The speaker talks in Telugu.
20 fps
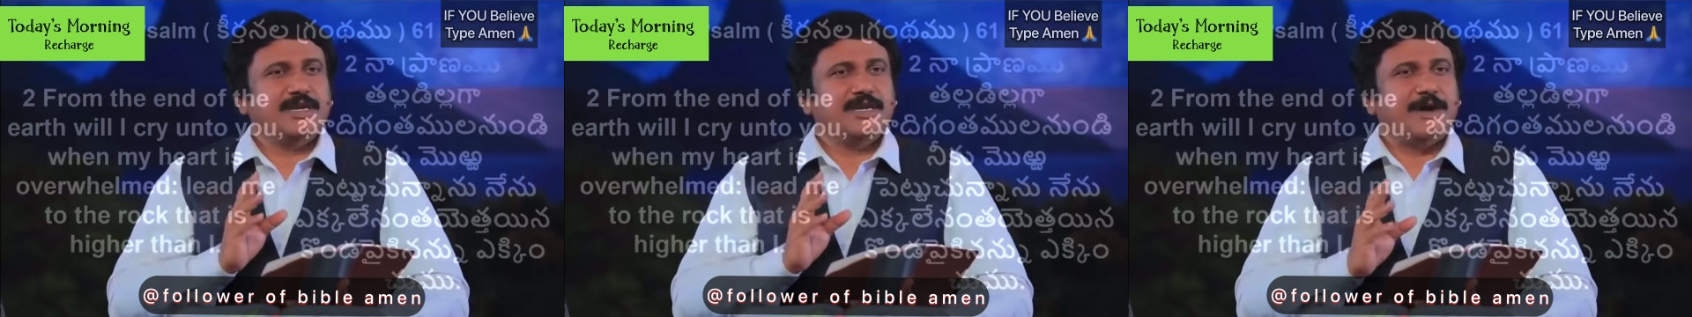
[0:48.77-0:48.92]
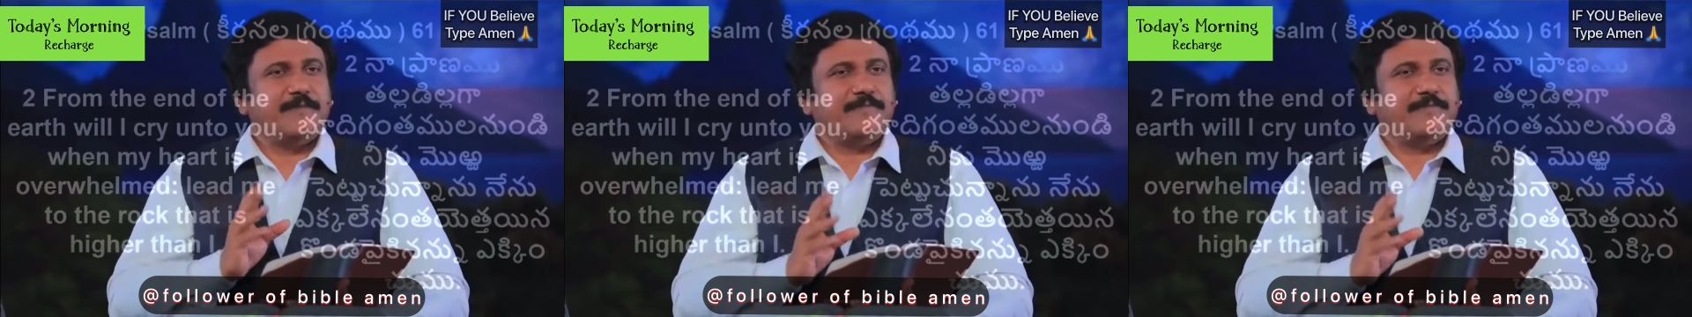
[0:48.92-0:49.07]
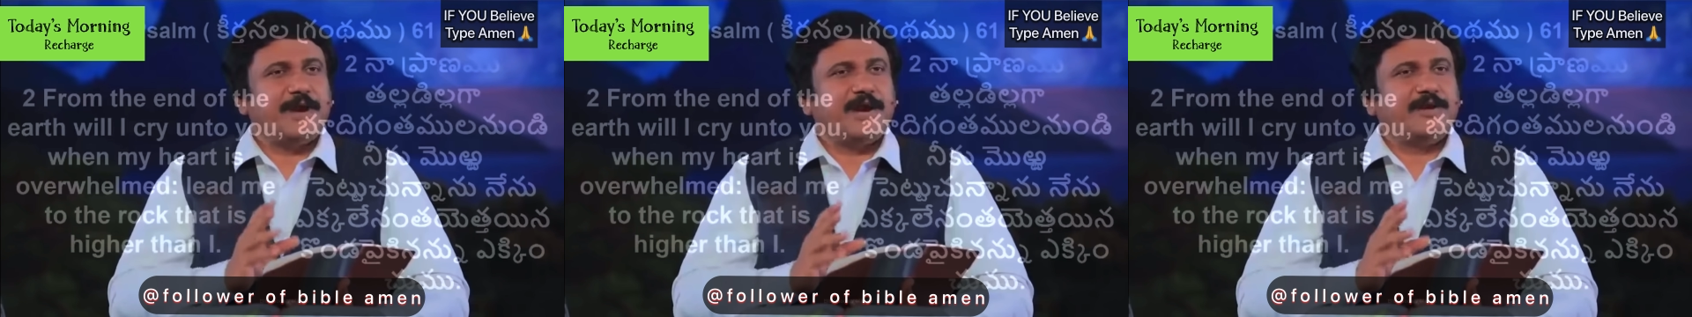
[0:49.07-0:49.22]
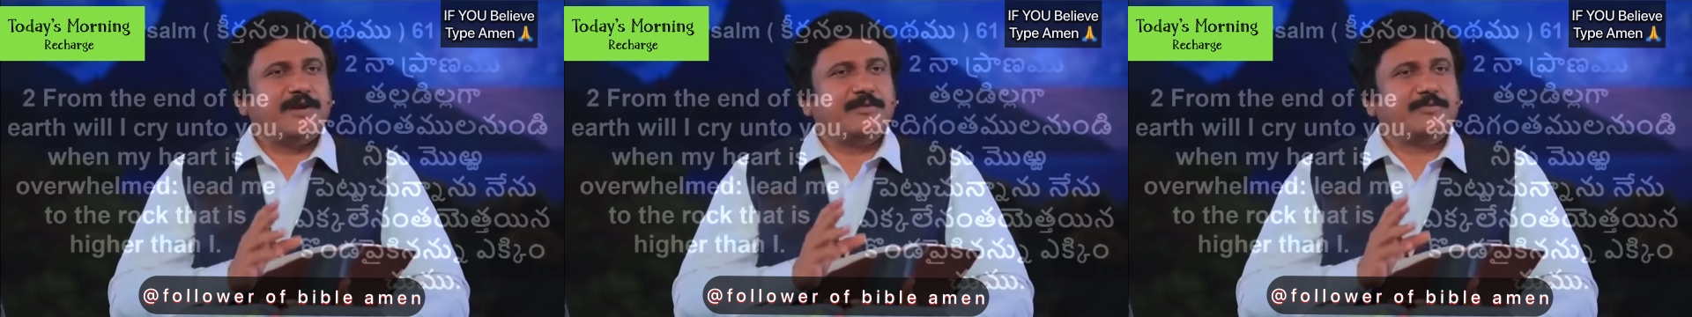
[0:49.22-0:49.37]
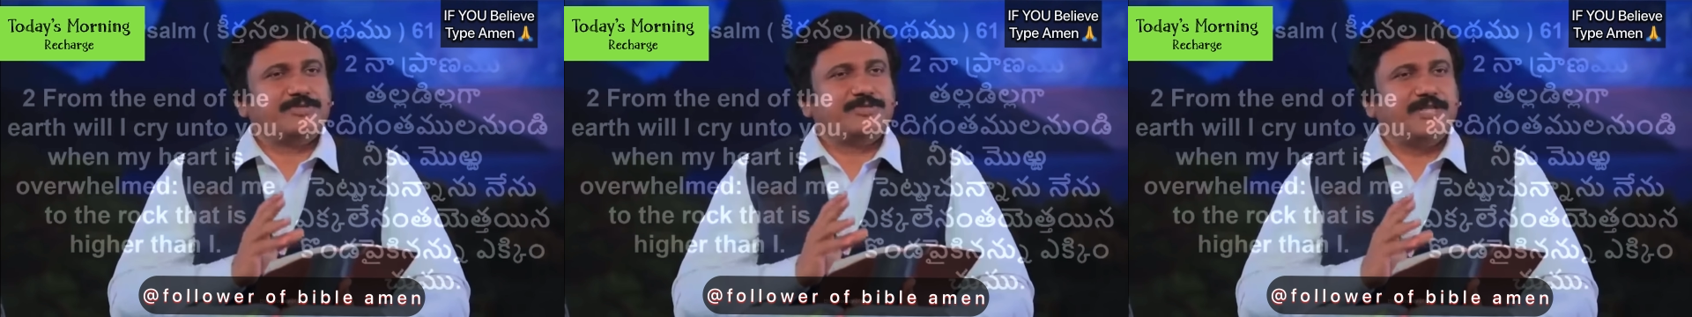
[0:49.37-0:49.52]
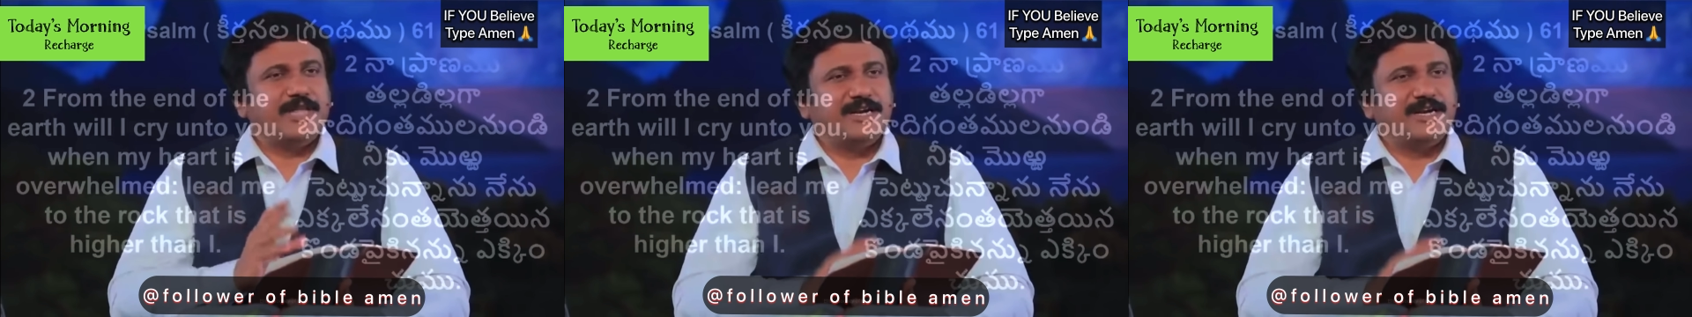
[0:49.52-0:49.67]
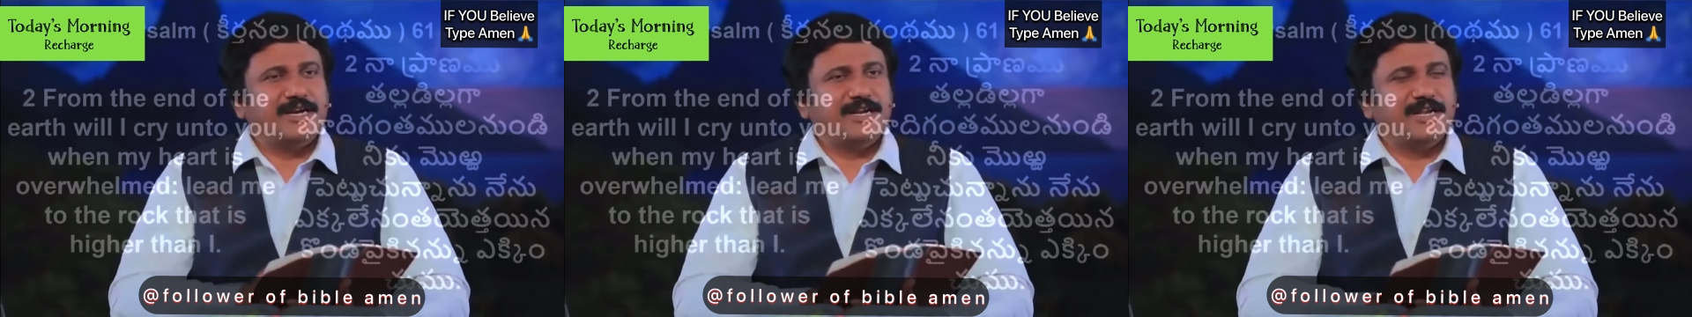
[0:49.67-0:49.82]
నా ప్రాణము
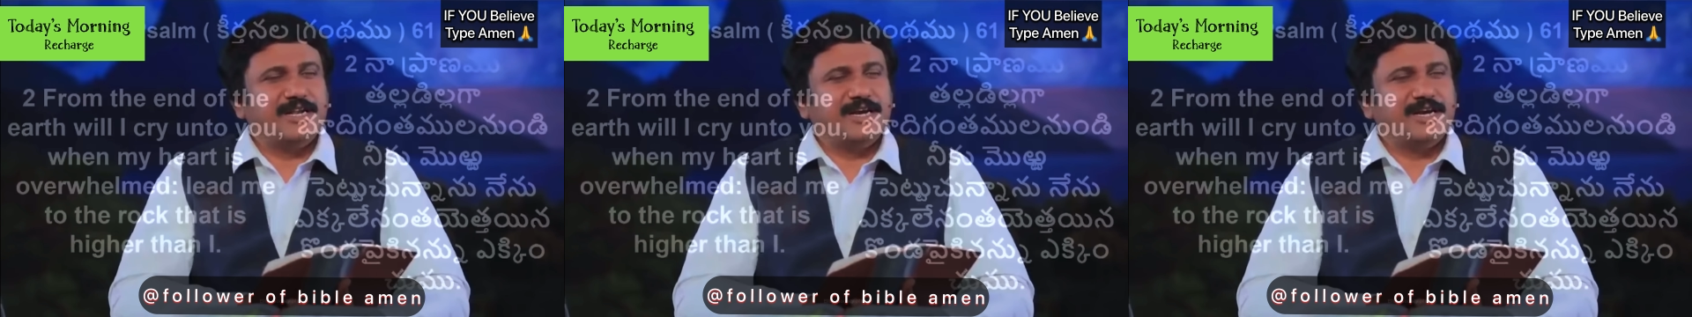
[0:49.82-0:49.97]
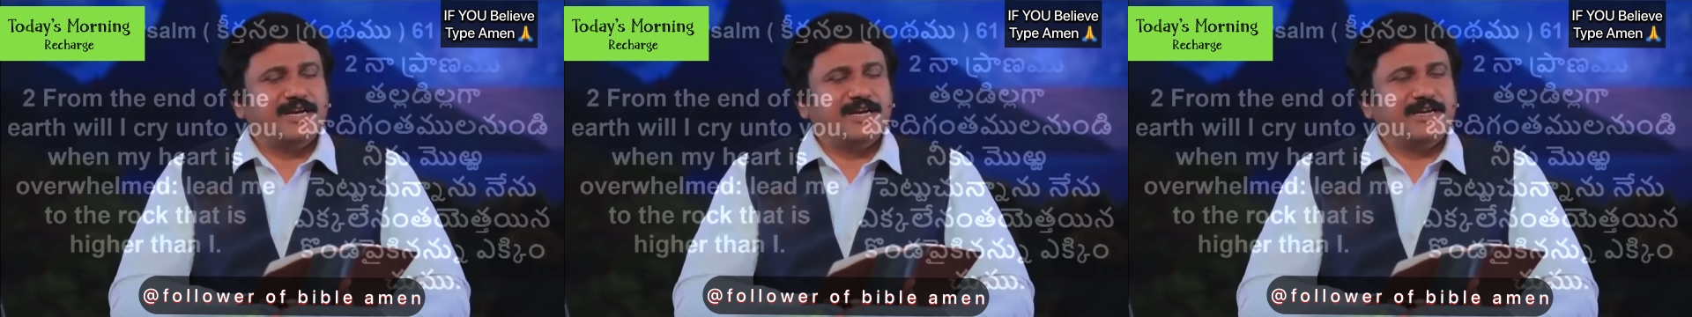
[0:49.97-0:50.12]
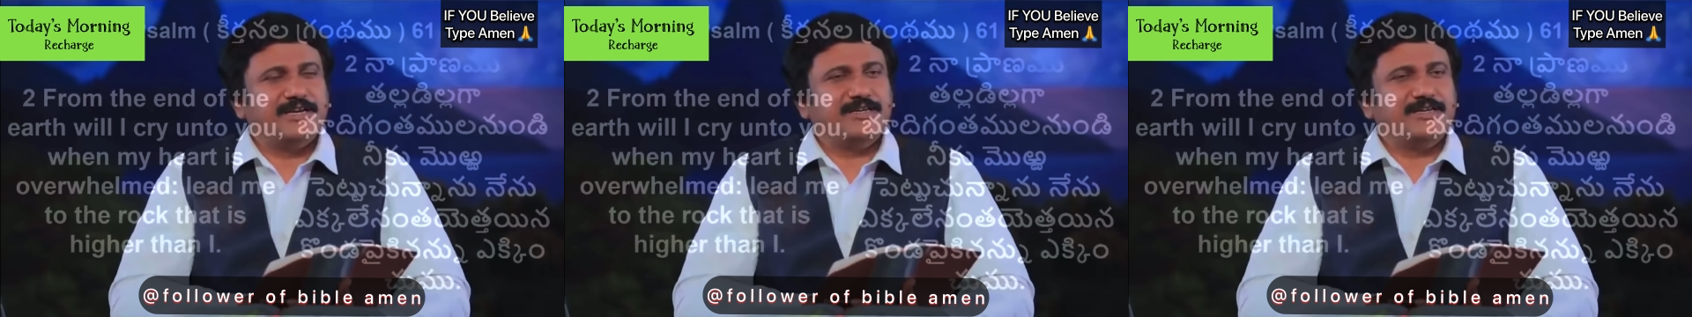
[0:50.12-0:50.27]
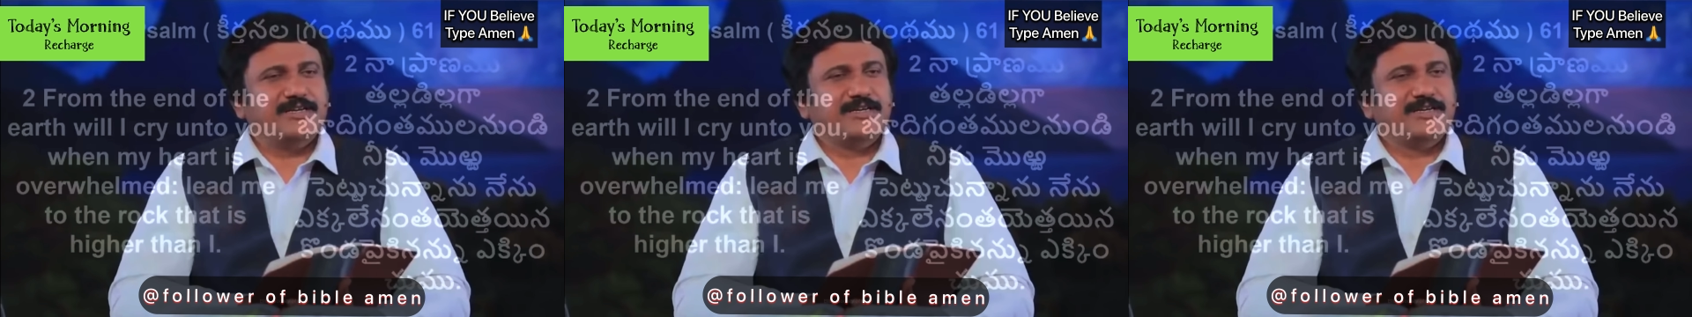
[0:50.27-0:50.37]
తల్లడిలగా